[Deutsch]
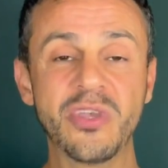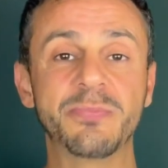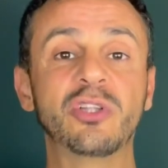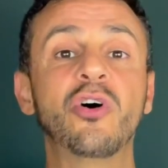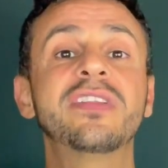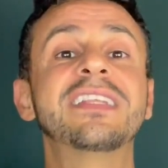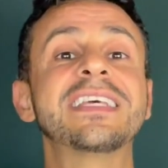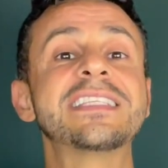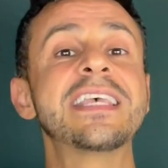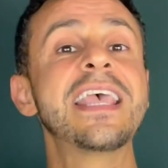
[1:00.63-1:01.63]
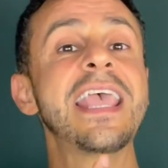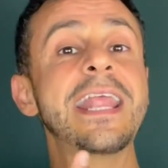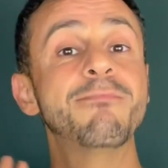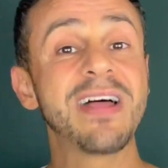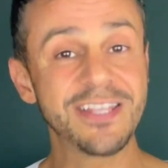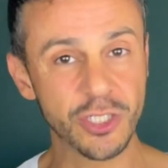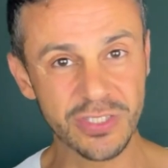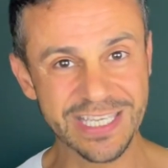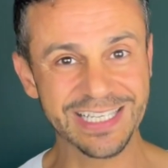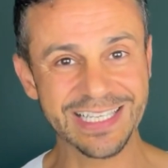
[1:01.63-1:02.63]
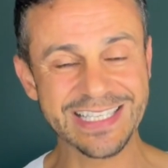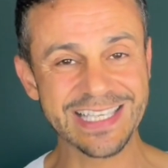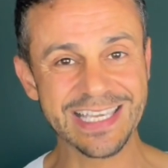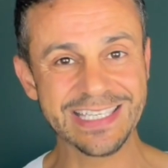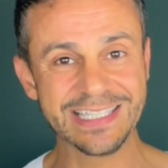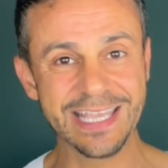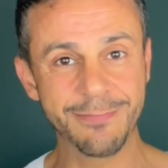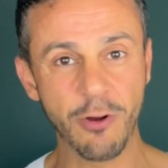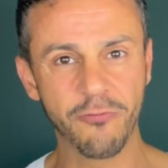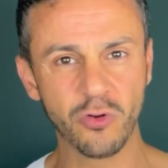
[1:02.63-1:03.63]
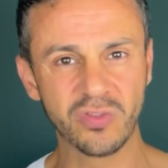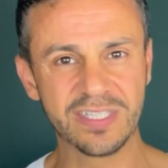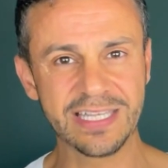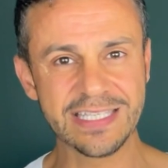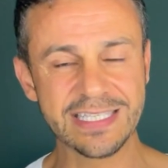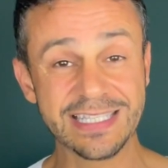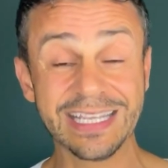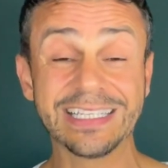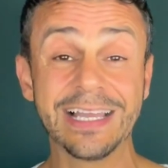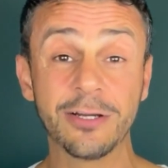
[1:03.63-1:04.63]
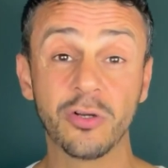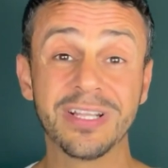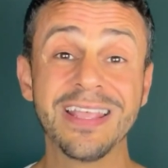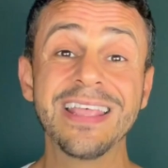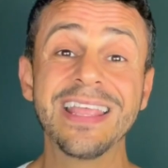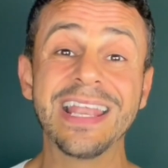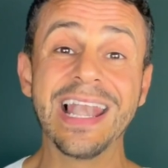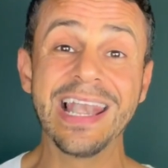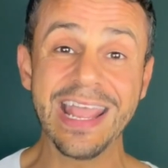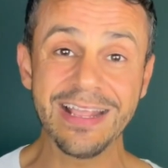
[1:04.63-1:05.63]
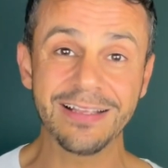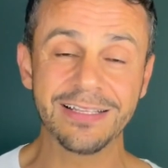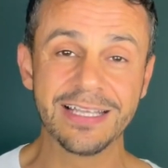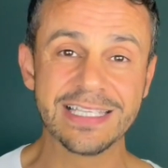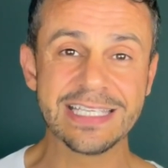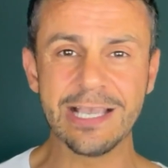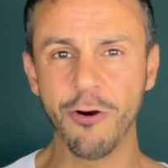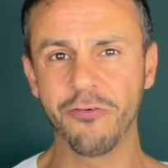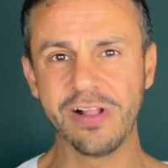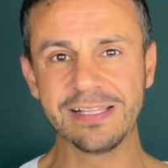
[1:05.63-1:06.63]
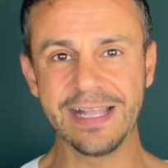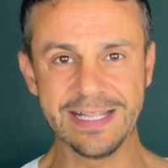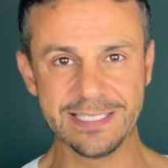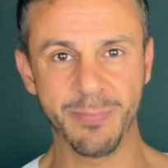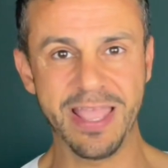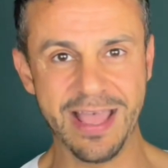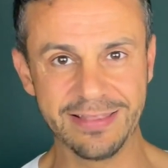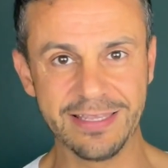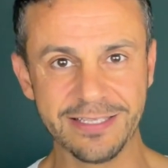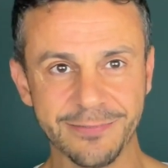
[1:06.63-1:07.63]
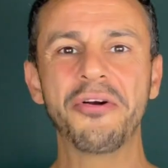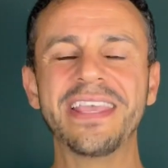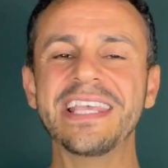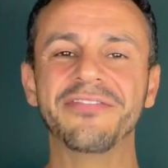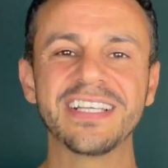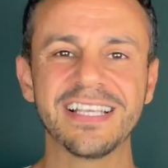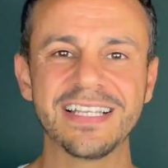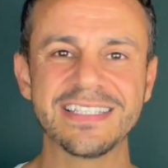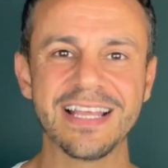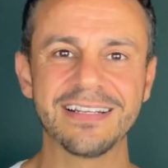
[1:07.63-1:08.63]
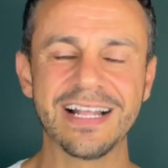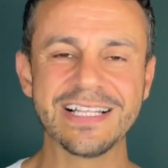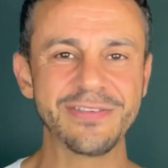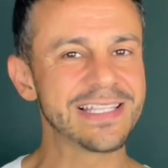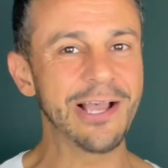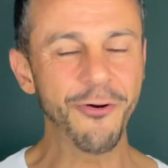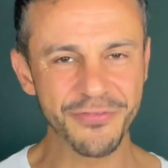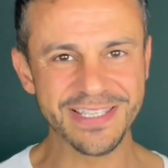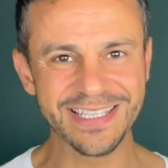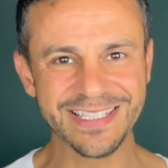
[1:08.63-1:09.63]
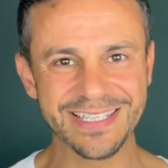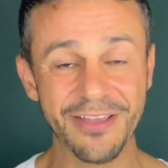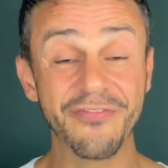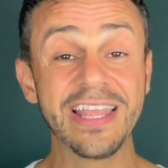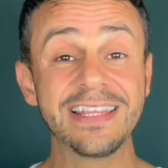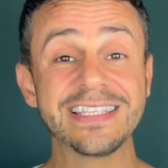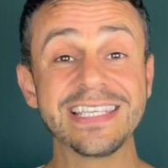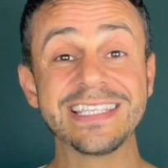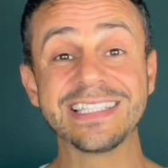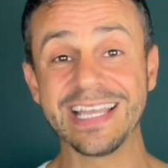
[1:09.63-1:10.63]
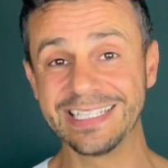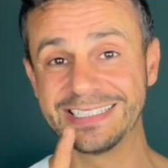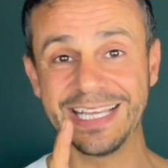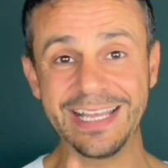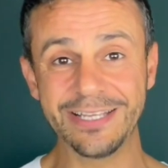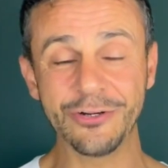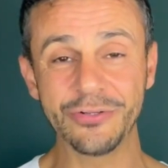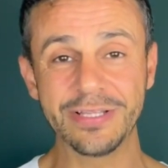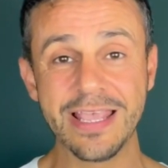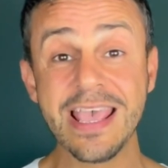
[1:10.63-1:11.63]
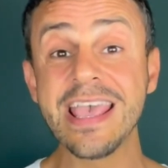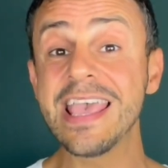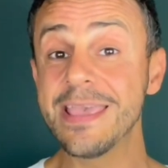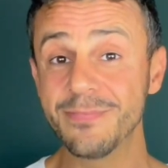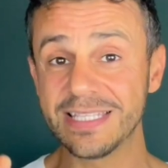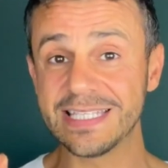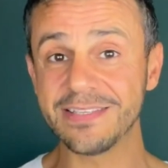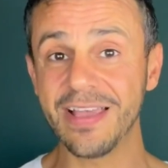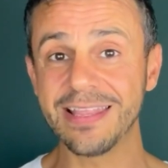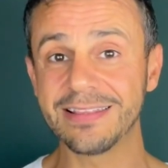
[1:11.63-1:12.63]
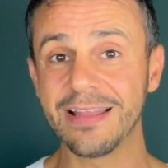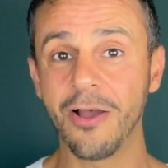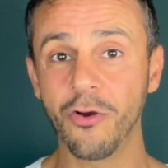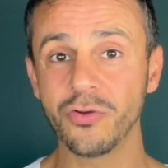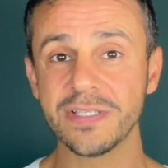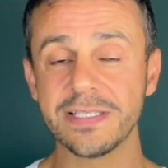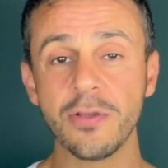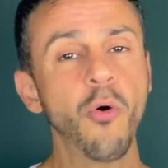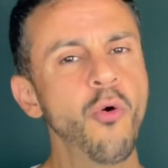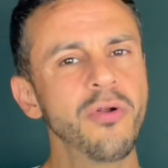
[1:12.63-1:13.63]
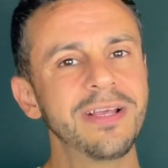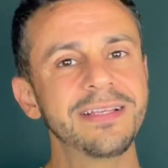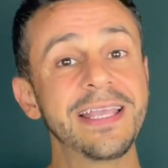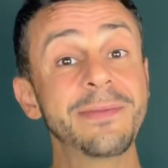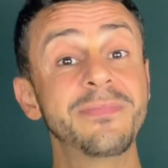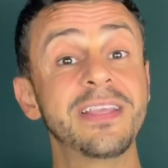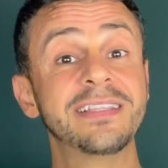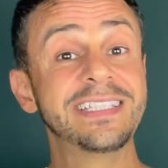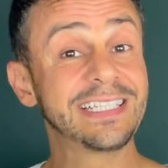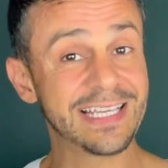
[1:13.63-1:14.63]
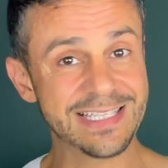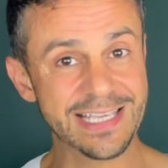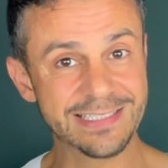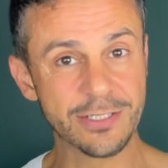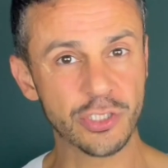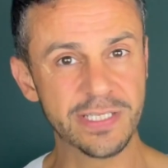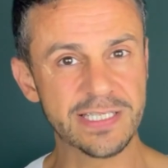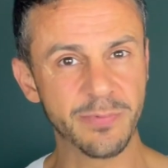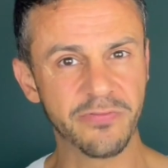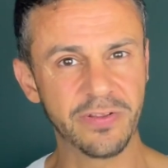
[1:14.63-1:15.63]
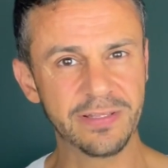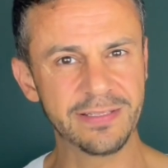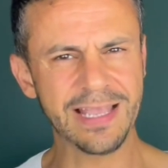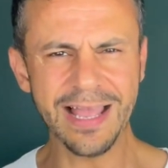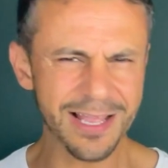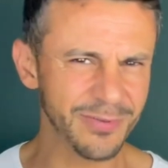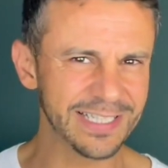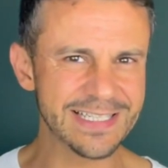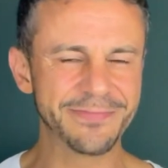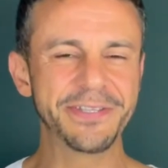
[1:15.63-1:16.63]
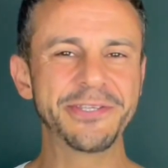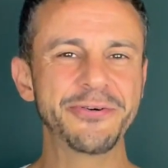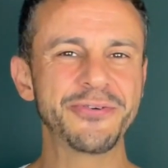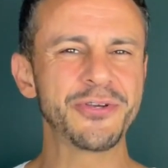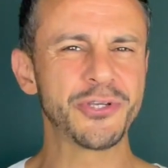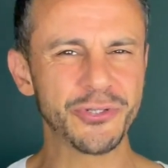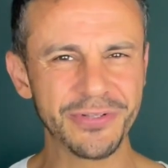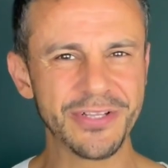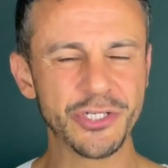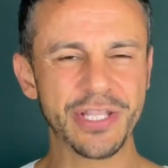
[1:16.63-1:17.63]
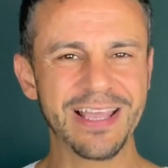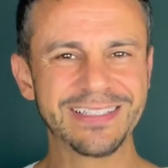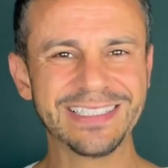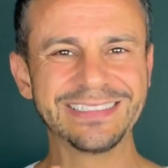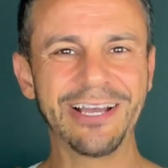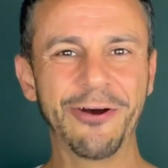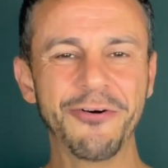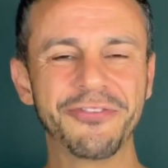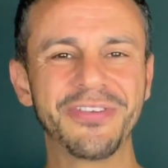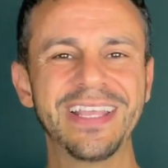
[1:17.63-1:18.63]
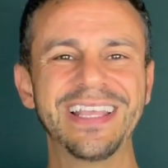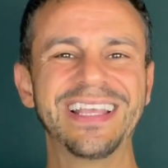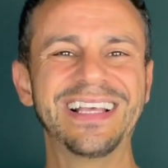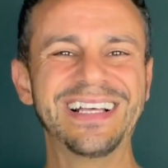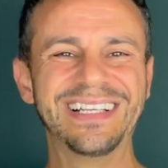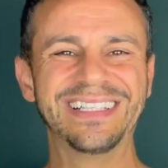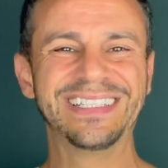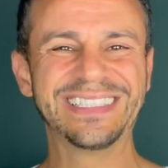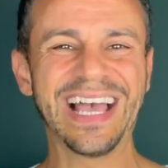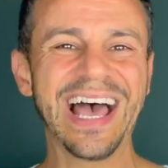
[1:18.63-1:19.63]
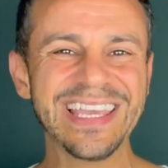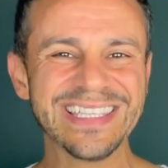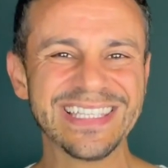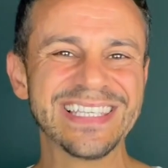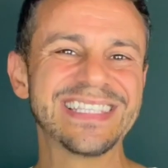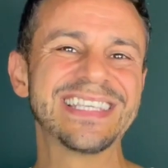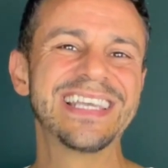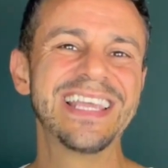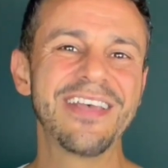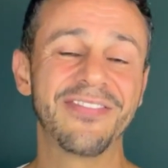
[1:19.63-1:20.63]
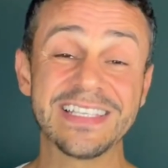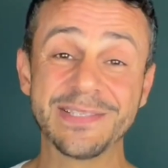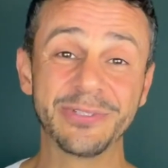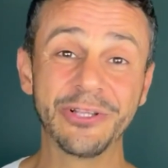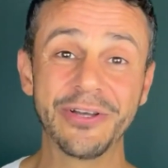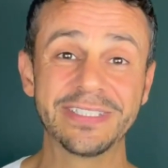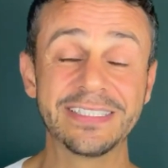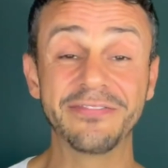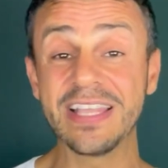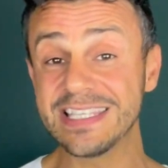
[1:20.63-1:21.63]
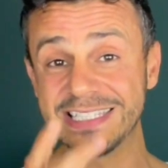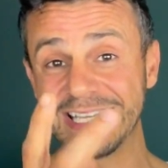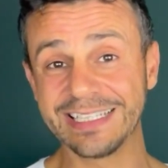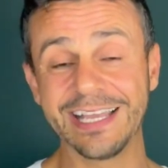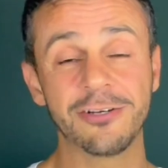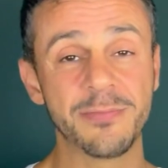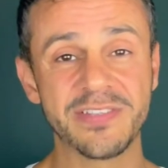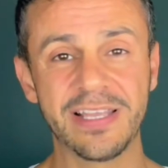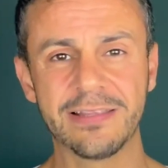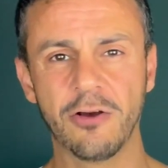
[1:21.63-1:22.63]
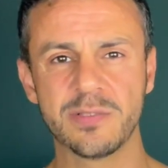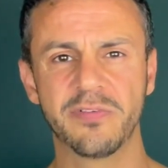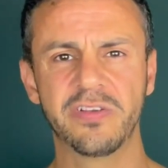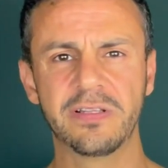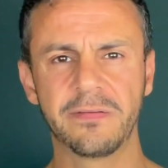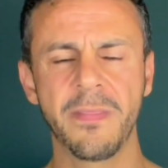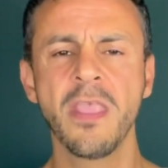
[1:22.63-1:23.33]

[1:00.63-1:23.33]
Bedeutet, dass in manchen Tierkreiszeichen eben aufgrund dessen der Chiron länger sich aufhält als bei anderen. Okay, was hat es dann also jetzt auf sich, wenn sich dein Chiron im zweiten Haus oder im Tierkreiszeichen des Stiers befindet, aber dieses Video schon stärker darauf äh, geeicht ist, was es bedeutet, wenn sich dein Chiron im zweiten Haus befindet.